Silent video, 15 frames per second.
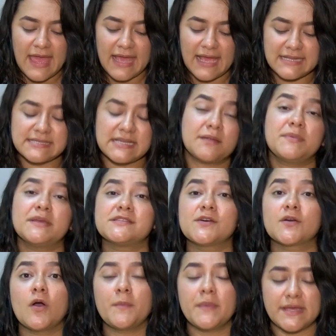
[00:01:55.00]
El
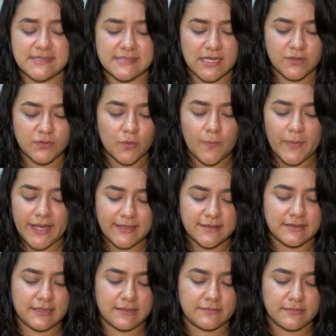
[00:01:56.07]
servicio comienza en tu
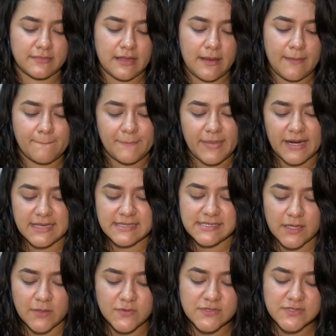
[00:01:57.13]
mente. Para
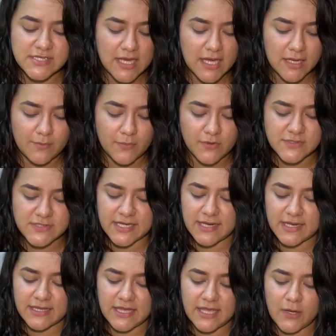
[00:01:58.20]
ser un siervo se
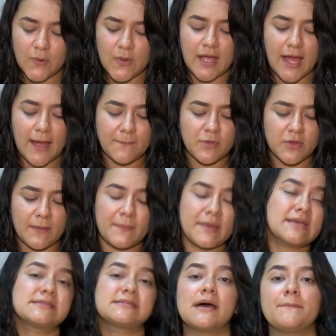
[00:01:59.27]
requiere un cambio de
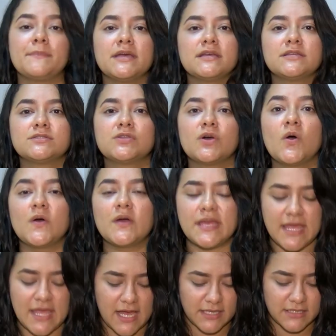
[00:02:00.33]
pensamiento
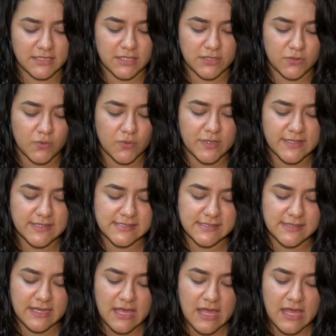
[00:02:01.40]
y actitudes.